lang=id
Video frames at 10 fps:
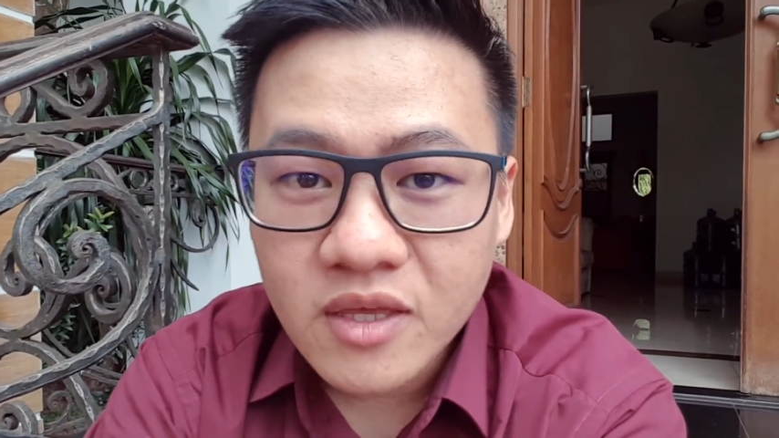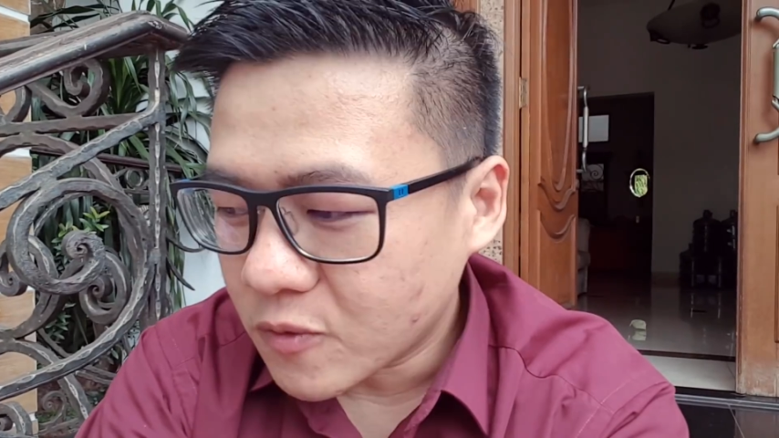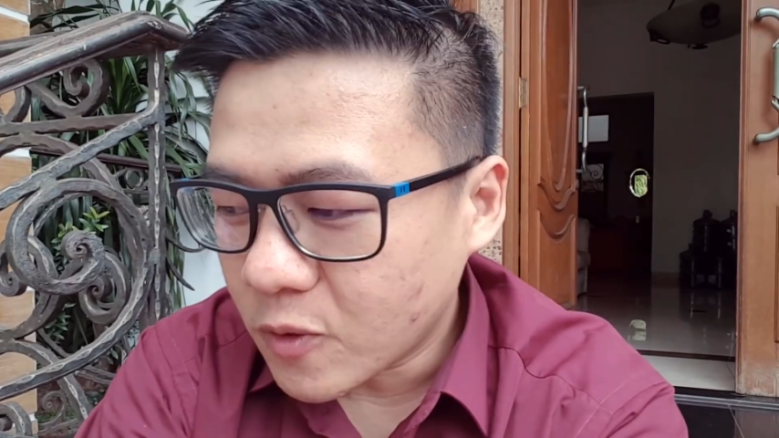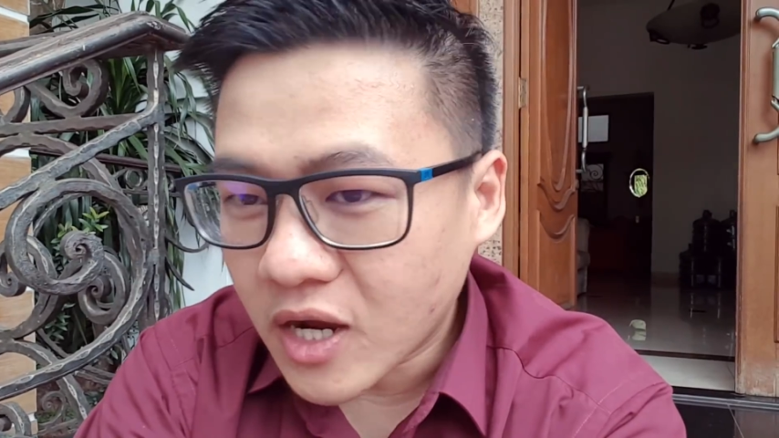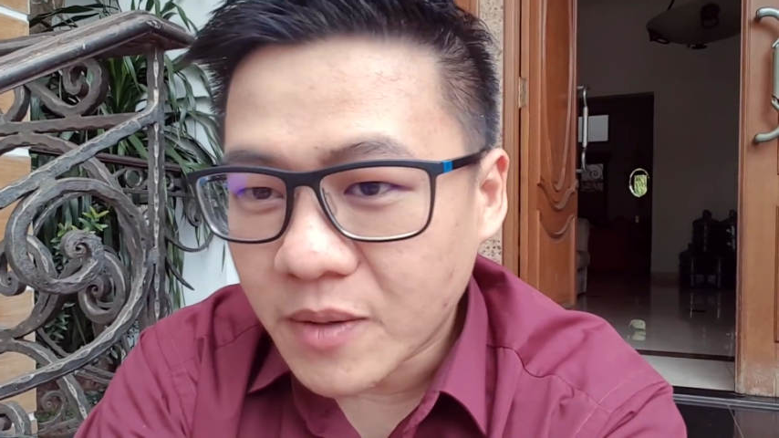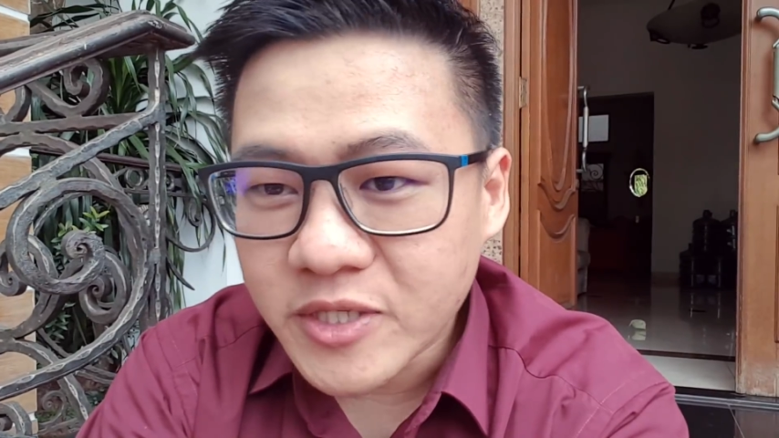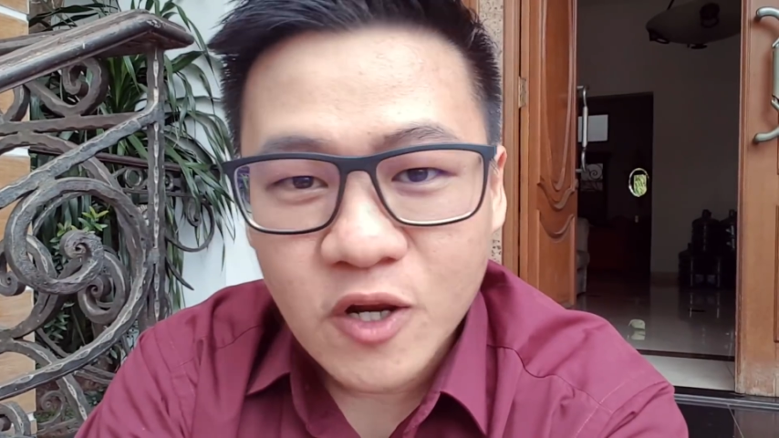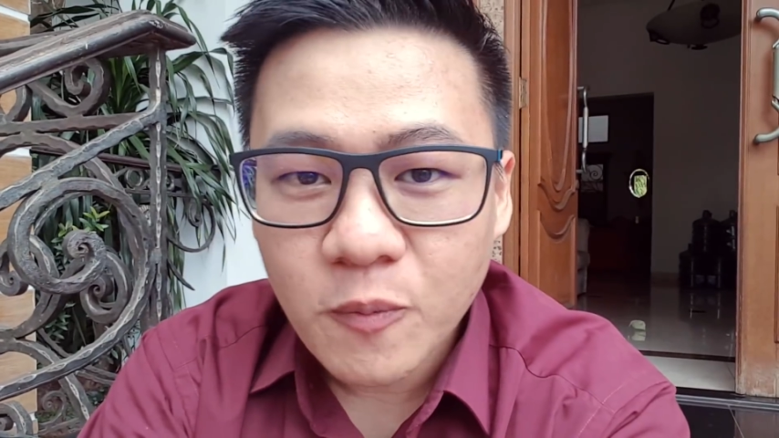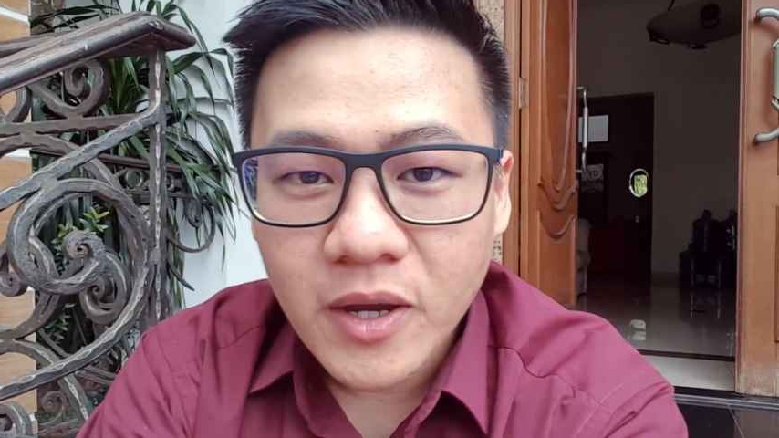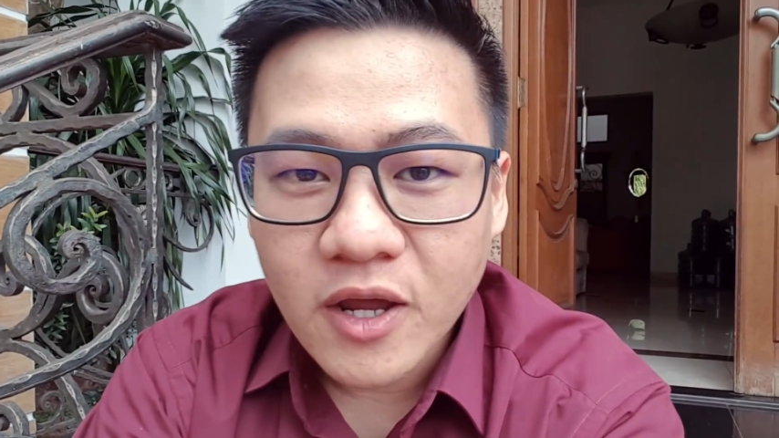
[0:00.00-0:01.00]
Gue nggak bisa
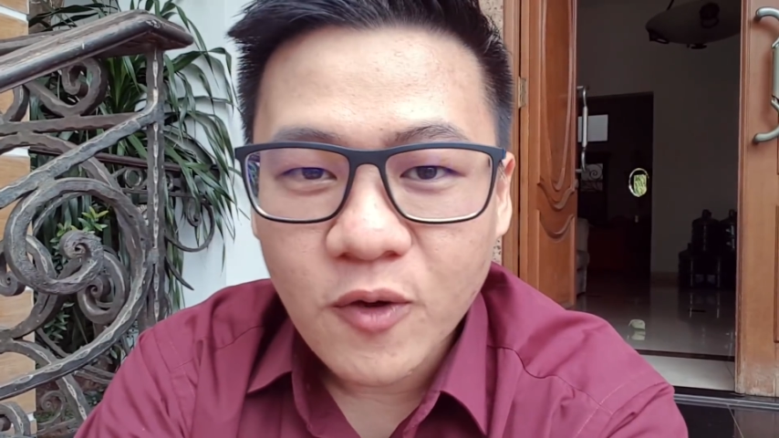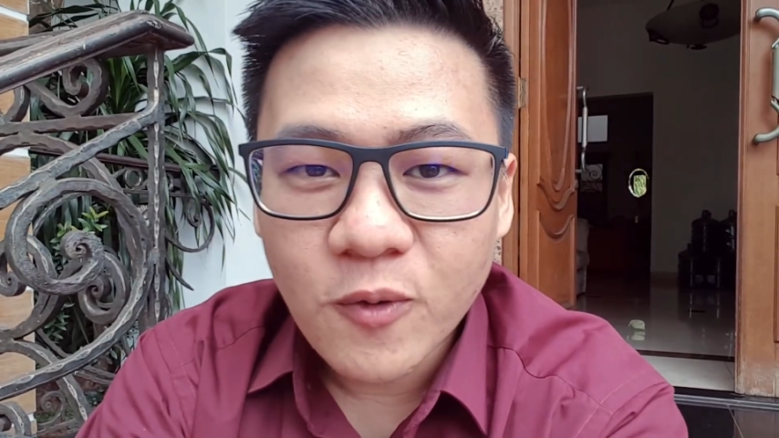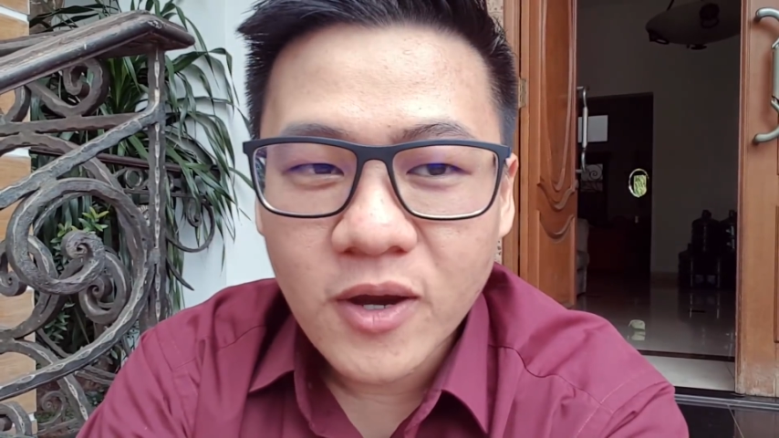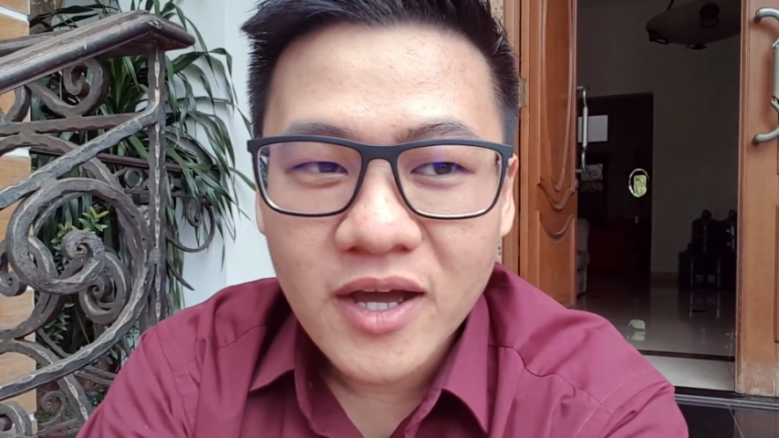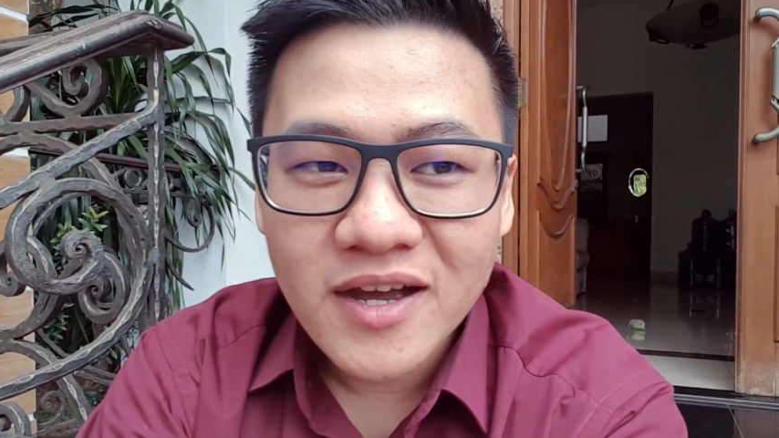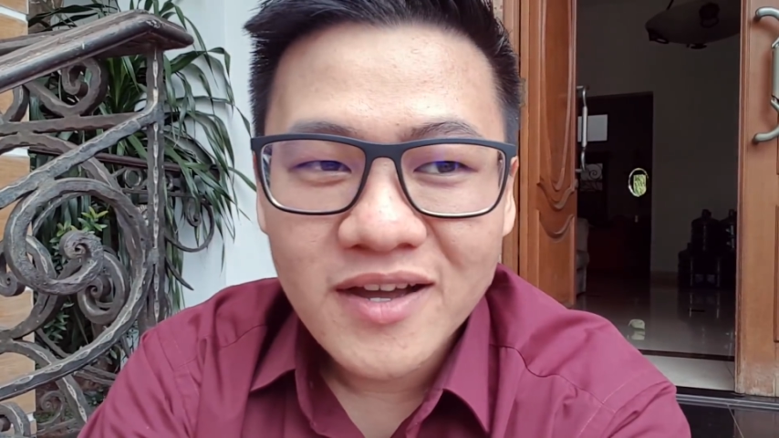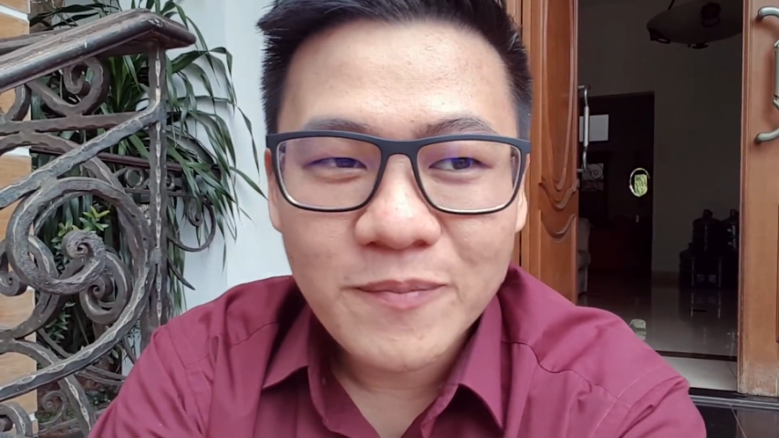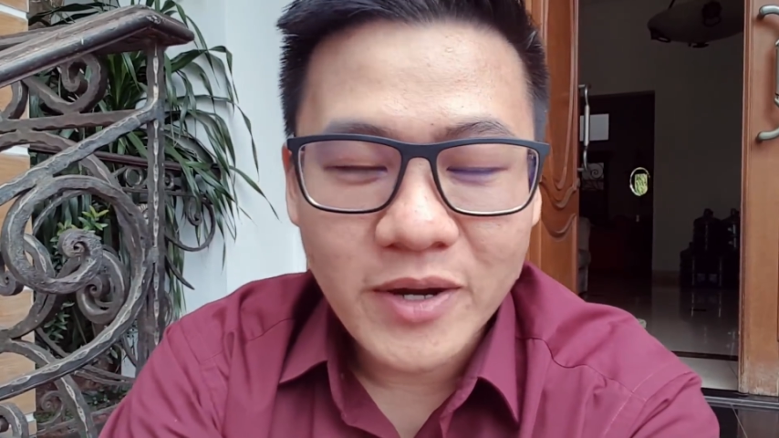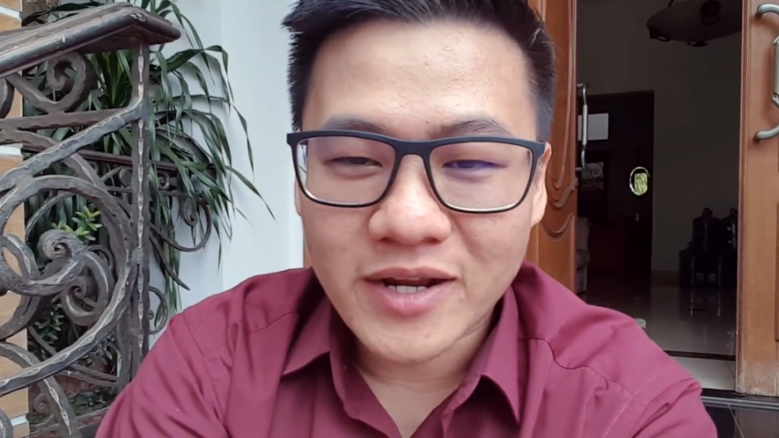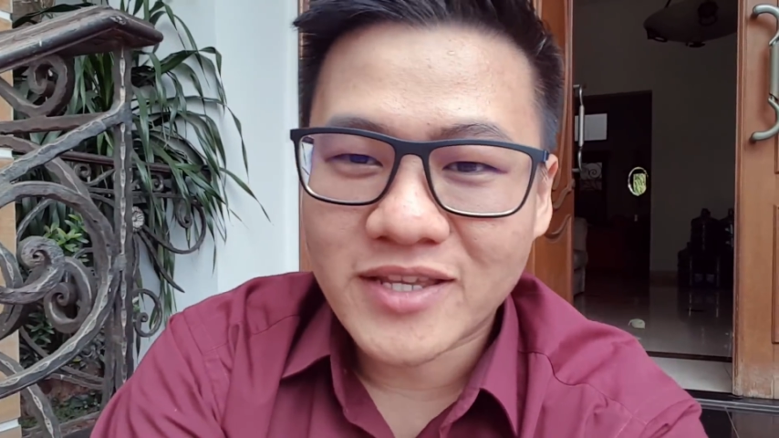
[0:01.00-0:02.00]
lupa kalau gue
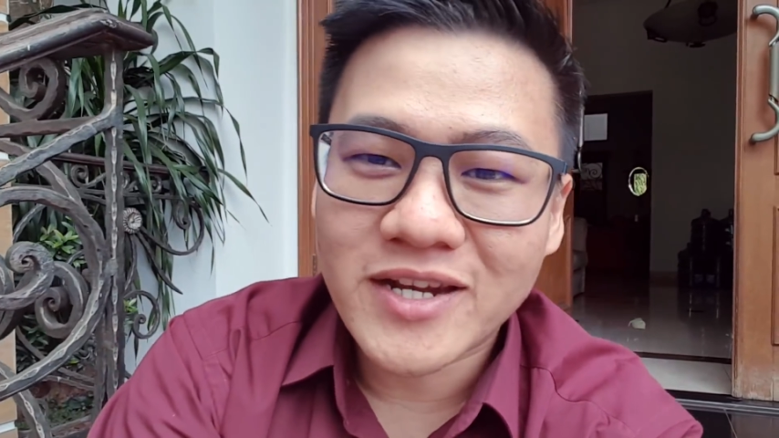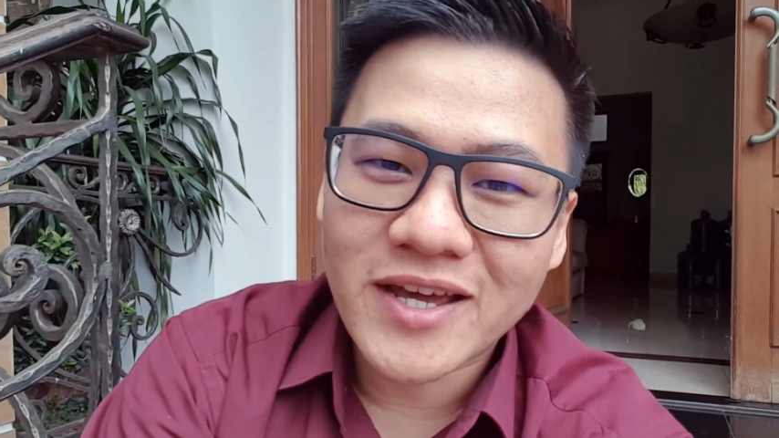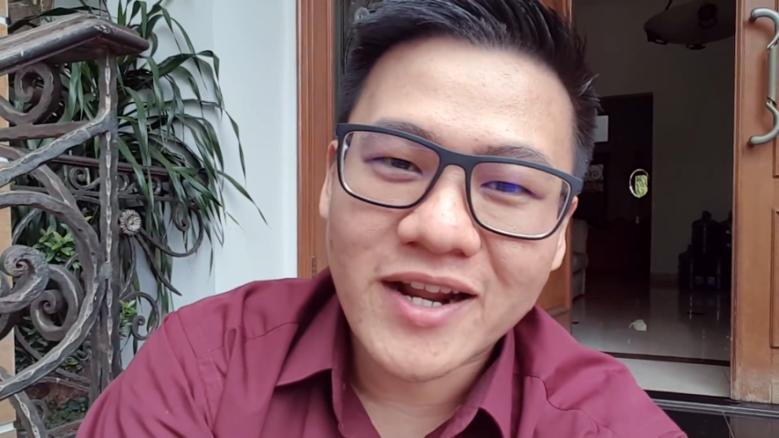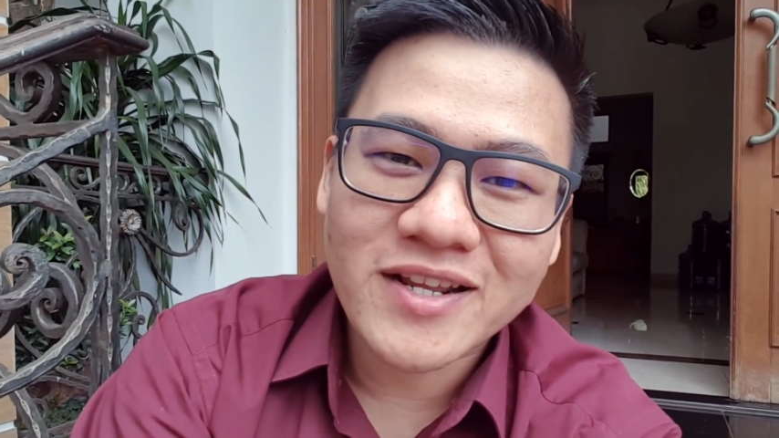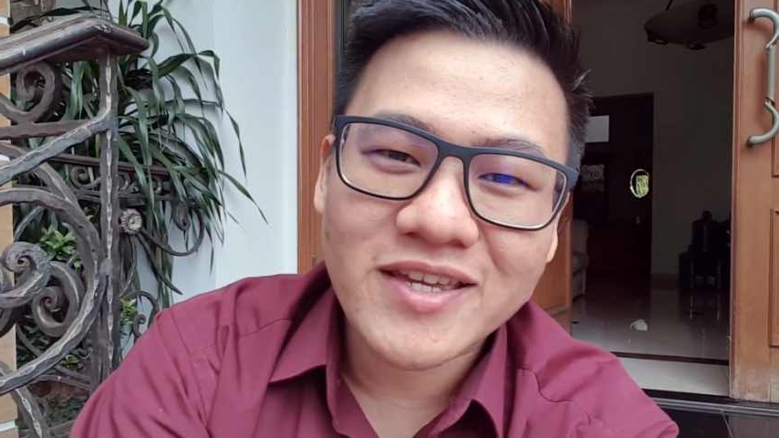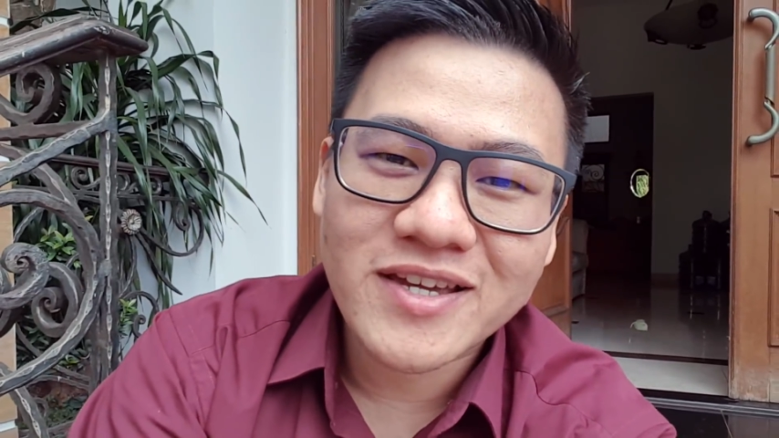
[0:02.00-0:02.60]
pernah kerja di Ararki